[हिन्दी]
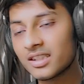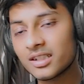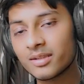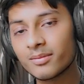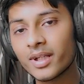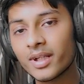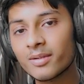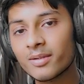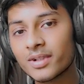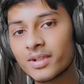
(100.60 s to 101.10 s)
जैसे
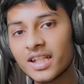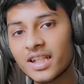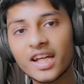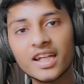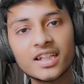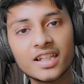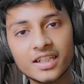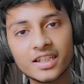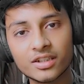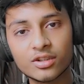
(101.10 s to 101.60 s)
ही मैंने
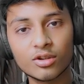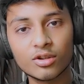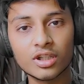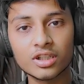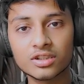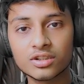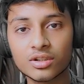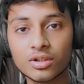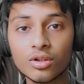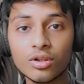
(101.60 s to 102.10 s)
बताया था ये
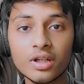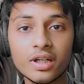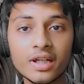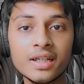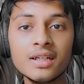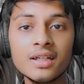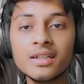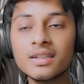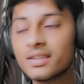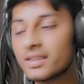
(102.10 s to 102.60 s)
थोड़ा स्लो
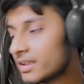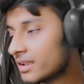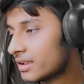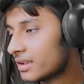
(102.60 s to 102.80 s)
है